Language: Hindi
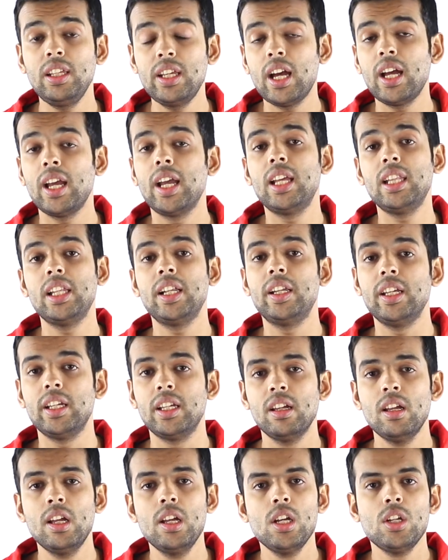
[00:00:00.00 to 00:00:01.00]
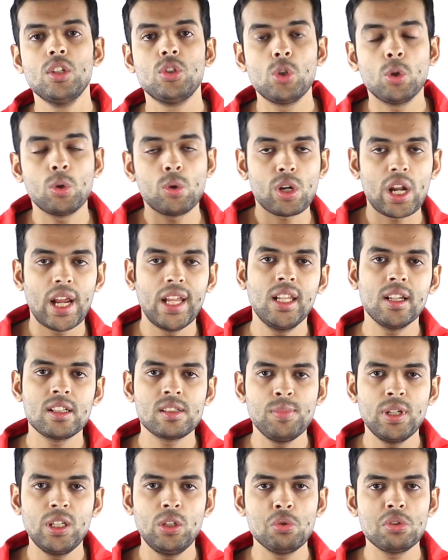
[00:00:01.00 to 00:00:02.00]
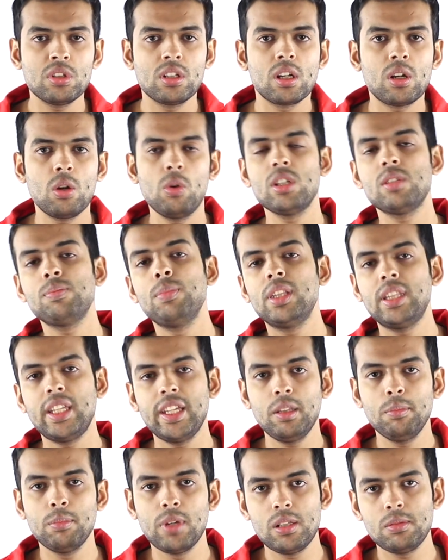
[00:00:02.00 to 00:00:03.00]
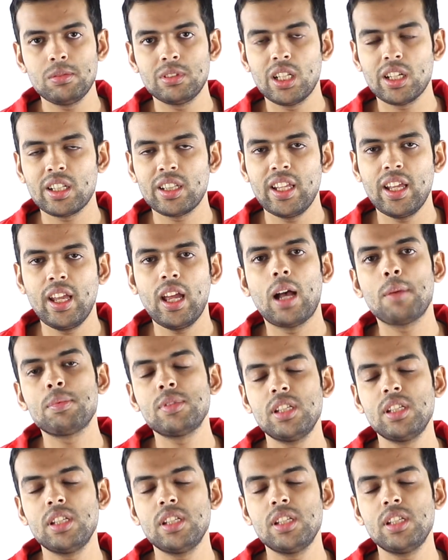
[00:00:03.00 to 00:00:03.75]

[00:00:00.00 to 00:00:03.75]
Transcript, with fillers: या एल e जो ट्रायलक्स में यूज़ कर रहा हूँ इसमें तीन बल्ब लगते हैं आप